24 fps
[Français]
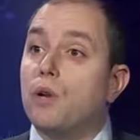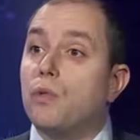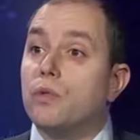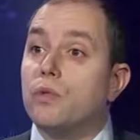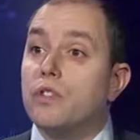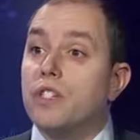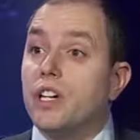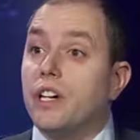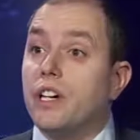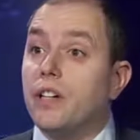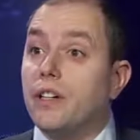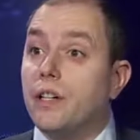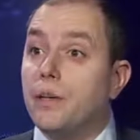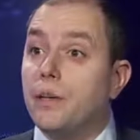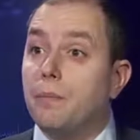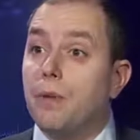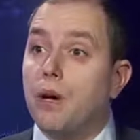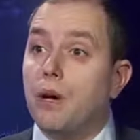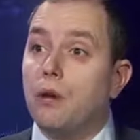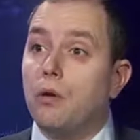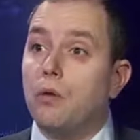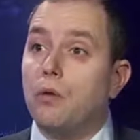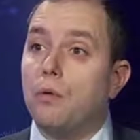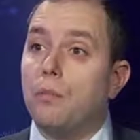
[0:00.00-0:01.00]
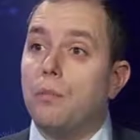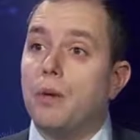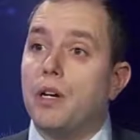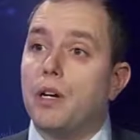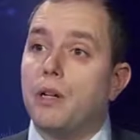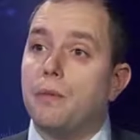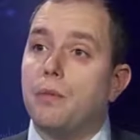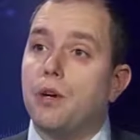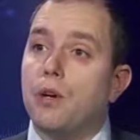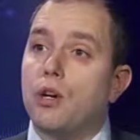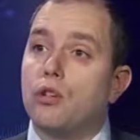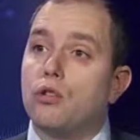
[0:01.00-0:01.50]
concerné par, par
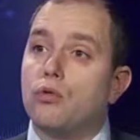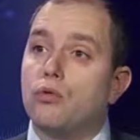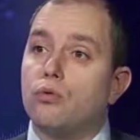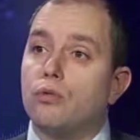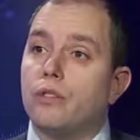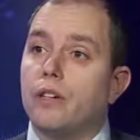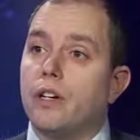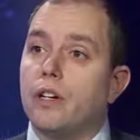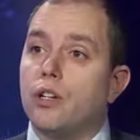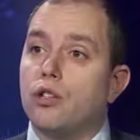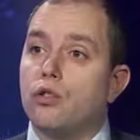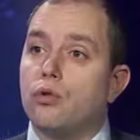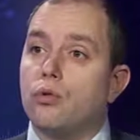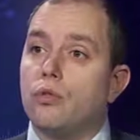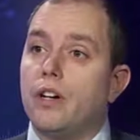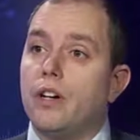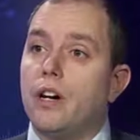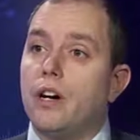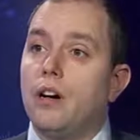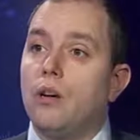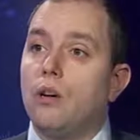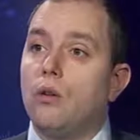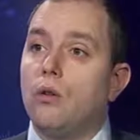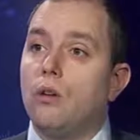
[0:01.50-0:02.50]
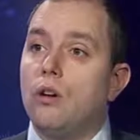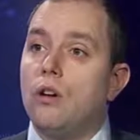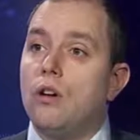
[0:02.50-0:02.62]
les parachutages. On a